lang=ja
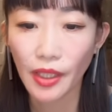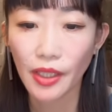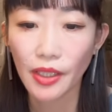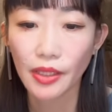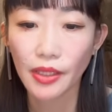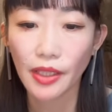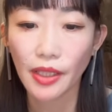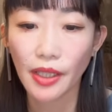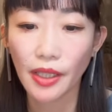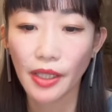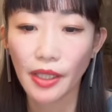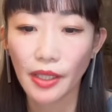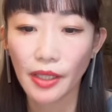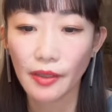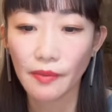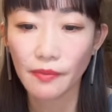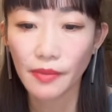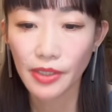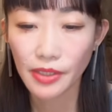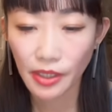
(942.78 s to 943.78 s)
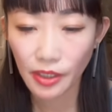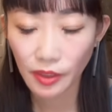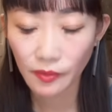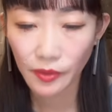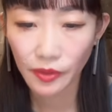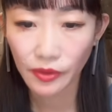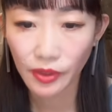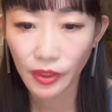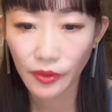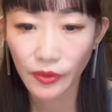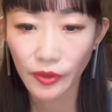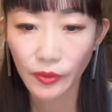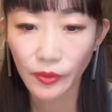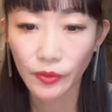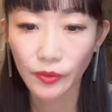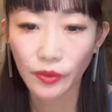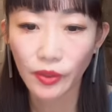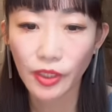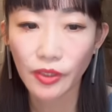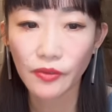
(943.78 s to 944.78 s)
で、まあ、さっきも言ったように、
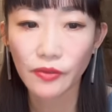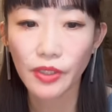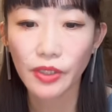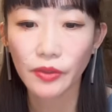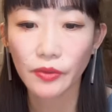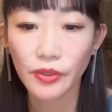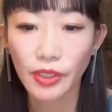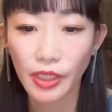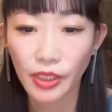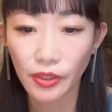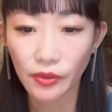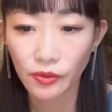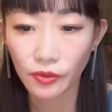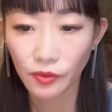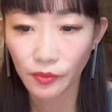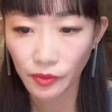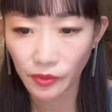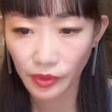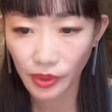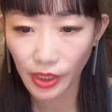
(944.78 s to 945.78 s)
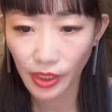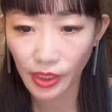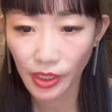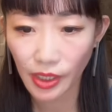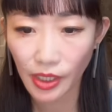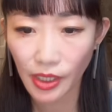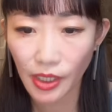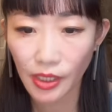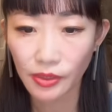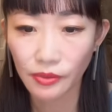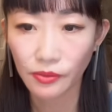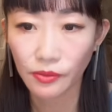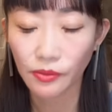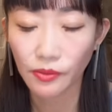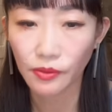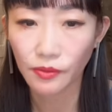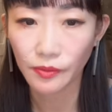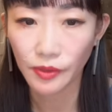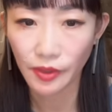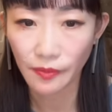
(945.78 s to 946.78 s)
このインフレと石油の問題があると
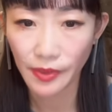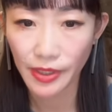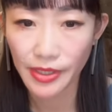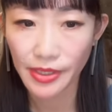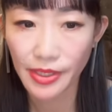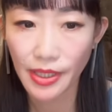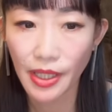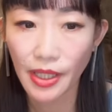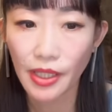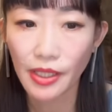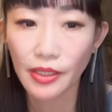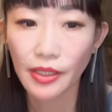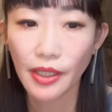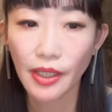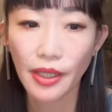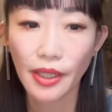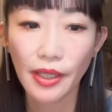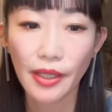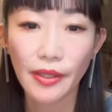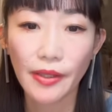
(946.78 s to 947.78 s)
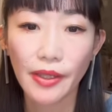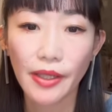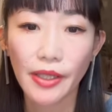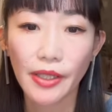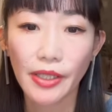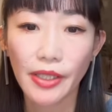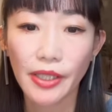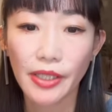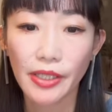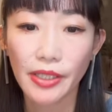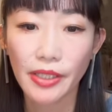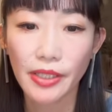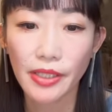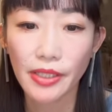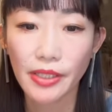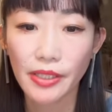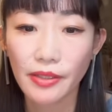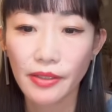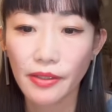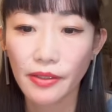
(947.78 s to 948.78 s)
思います。で、
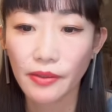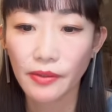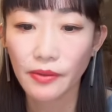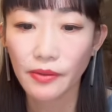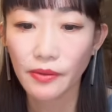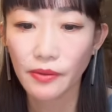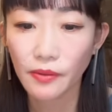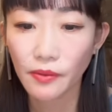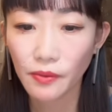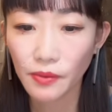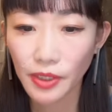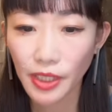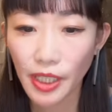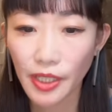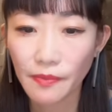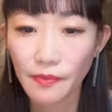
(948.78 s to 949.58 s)
えーここで、